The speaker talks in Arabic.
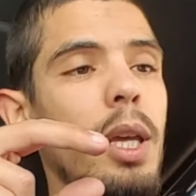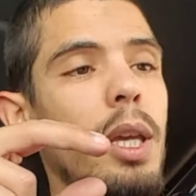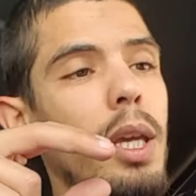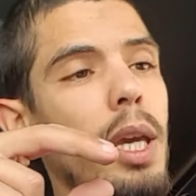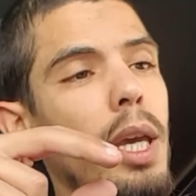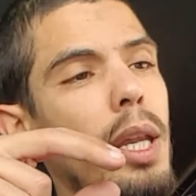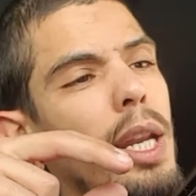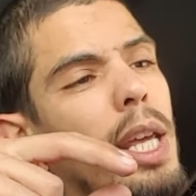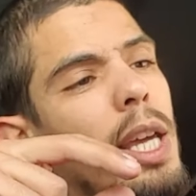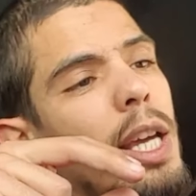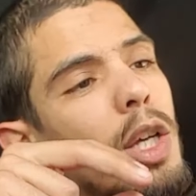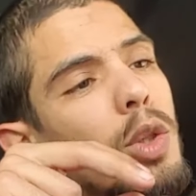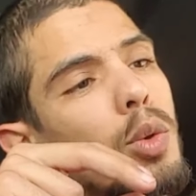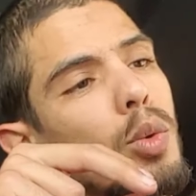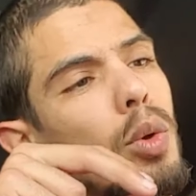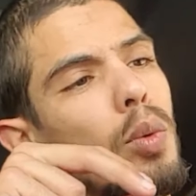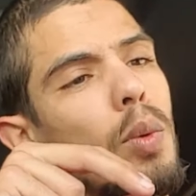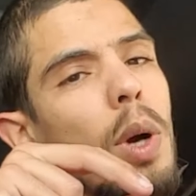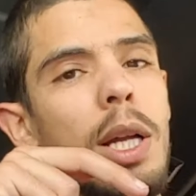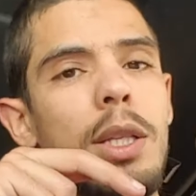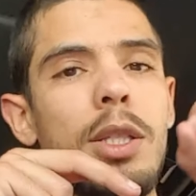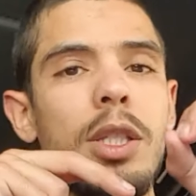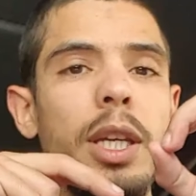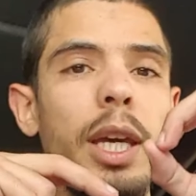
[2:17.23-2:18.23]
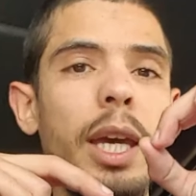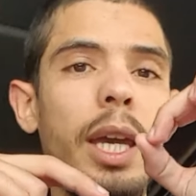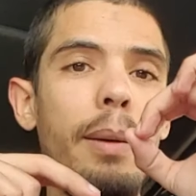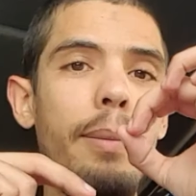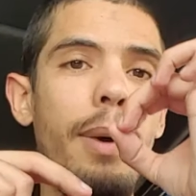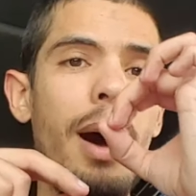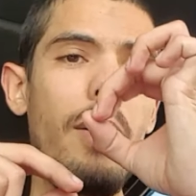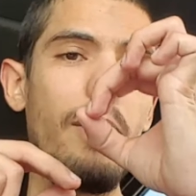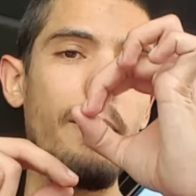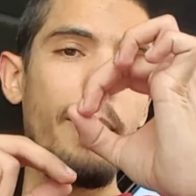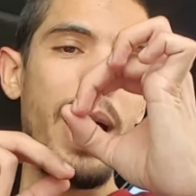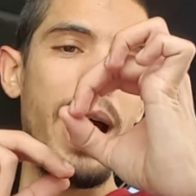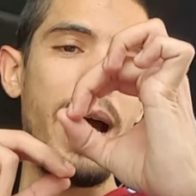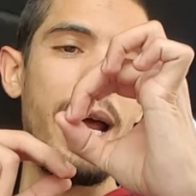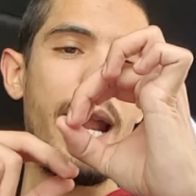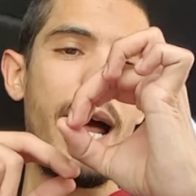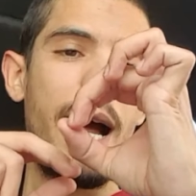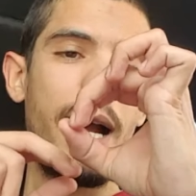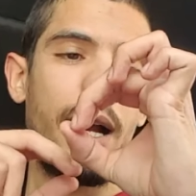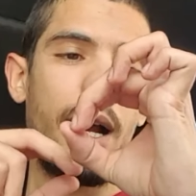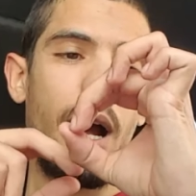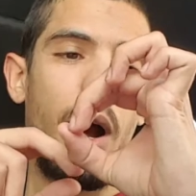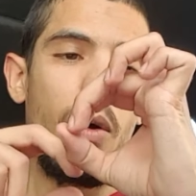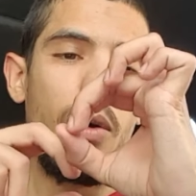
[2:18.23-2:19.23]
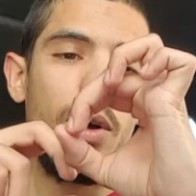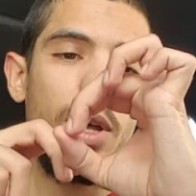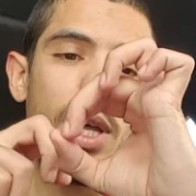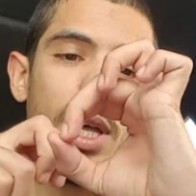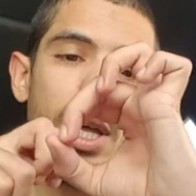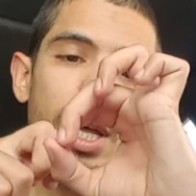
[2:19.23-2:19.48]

يعني كتكون واحد التقيبه بحال هكا